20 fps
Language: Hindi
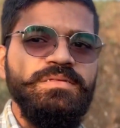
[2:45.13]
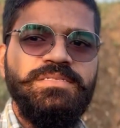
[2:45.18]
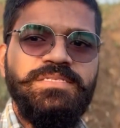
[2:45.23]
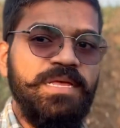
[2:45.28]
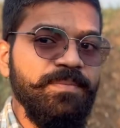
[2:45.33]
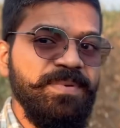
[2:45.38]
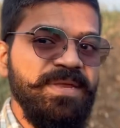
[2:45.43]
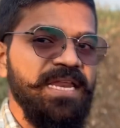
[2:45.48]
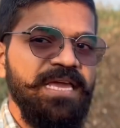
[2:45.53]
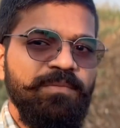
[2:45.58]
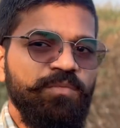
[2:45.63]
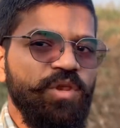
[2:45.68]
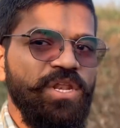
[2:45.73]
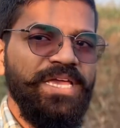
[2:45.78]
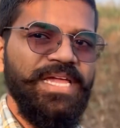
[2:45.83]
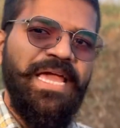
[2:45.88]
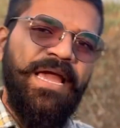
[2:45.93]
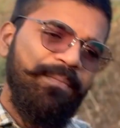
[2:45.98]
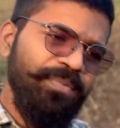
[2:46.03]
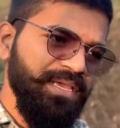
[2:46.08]
सभी नहीं
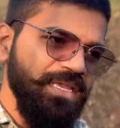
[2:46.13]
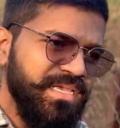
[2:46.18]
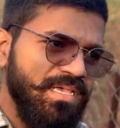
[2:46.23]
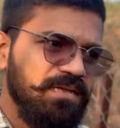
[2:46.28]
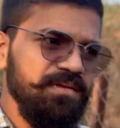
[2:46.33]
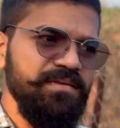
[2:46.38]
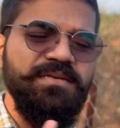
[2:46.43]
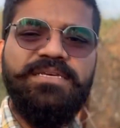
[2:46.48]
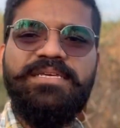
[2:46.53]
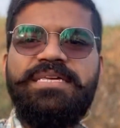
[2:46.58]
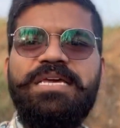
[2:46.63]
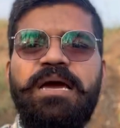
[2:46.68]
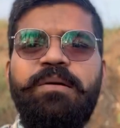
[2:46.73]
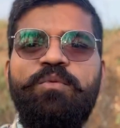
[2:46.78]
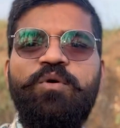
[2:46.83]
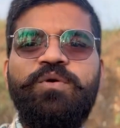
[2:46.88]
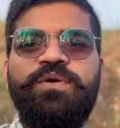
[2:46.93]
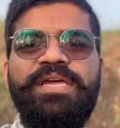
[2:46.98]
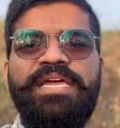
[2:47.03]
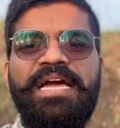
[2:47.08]
बोलेंगे अभी ये
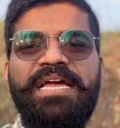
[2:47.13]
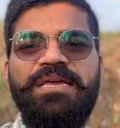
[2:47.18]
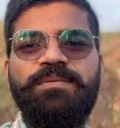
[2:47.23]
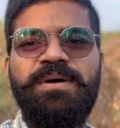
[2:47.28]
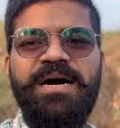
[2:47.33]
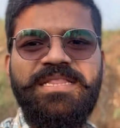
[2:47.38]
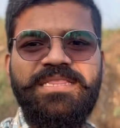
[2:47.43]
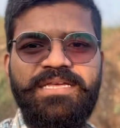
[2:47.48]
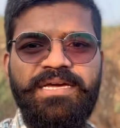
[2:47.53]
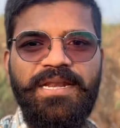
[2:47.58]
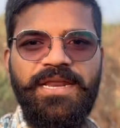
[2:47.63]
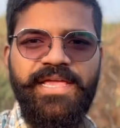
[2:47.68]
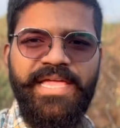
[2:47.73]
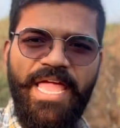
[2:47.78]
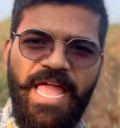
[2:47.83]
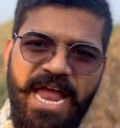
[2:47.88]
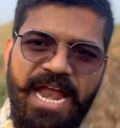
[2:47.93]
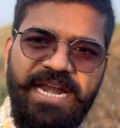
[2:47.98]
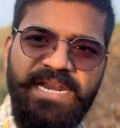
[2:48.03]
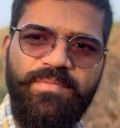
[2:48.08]
मूवी का ही बात करेंगे
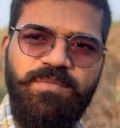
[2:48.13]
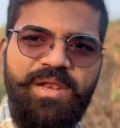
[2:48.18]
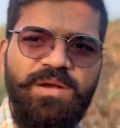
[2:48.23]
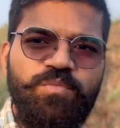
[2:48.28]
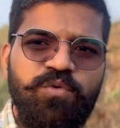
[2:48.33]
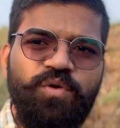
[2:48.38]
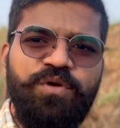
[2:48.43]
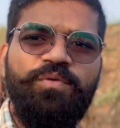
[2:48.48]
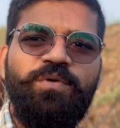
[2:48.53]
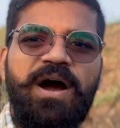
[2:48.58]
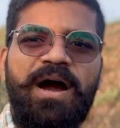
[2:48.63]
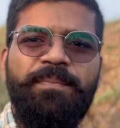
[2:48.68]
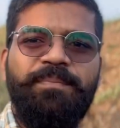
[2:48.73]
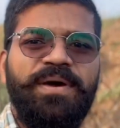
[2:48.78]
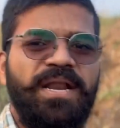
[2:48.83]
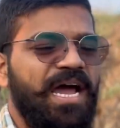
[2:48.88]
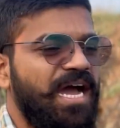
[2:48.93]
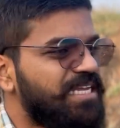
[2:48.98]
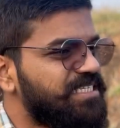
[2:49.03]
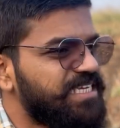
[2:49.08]
एनिमल मूवी वहां
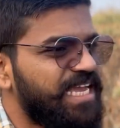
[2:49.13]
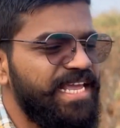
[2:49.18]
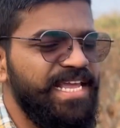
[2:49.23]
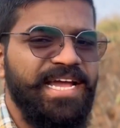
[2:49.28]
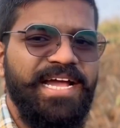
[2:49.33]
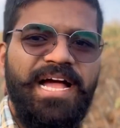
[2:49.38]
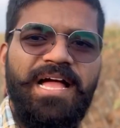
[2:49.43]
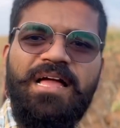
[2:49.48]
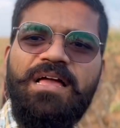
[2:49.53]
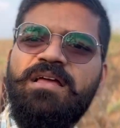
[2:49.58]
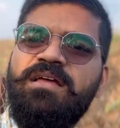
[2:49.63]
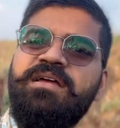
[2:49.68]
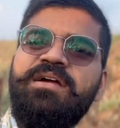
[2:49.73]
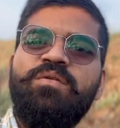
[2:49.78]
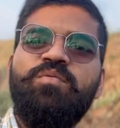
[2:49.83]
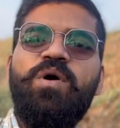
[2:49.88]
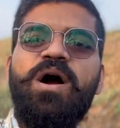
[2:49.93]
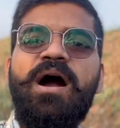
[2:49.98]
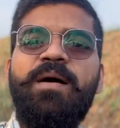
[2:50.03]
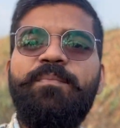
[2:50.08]
पर आ जाइएगा
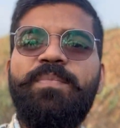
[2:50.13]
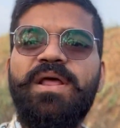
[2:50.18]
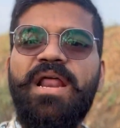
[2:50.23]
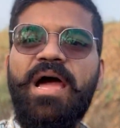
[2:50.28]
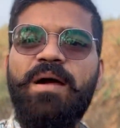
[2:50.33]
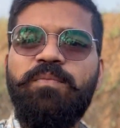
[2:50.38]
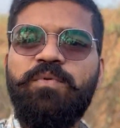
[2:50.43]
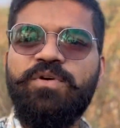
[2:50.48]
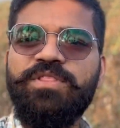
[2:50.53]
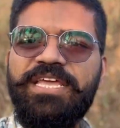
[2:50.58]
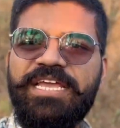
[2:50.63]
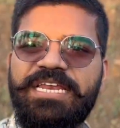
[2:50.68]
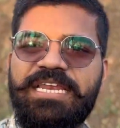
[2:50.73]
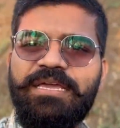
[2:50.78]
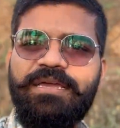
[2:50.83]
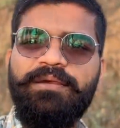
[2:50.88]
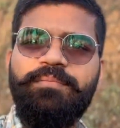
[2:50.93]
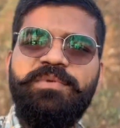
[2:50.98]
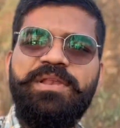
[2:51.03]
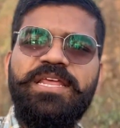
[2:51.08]
वहां पर आपको देखने
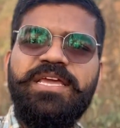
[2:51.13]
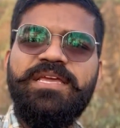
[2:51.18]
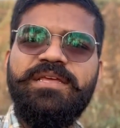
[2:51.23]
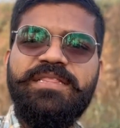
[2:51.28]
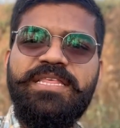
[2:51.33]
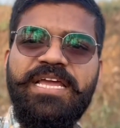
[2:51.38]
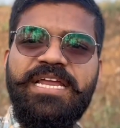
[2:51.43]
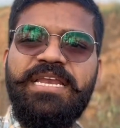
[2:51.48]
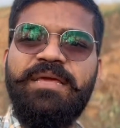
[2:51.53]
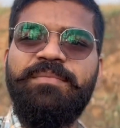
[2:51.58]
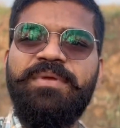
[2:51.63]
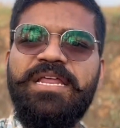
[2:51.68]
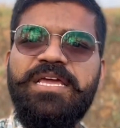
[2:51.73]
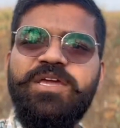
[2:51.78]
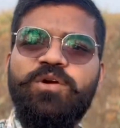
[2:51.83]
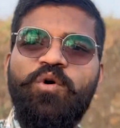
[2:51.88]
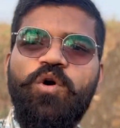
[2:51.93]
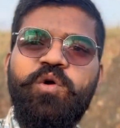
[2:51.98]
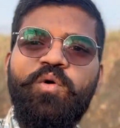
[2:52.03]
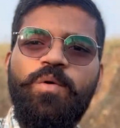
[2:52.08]
की मिलेगी देखने मिलेगी
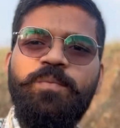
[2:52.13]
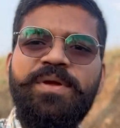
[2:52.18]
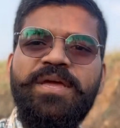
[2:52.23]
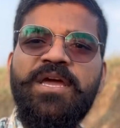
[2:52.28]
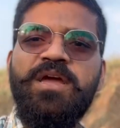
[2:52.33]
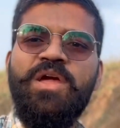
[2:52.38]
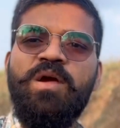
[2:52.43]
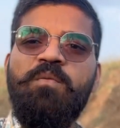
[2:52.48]
और वो भी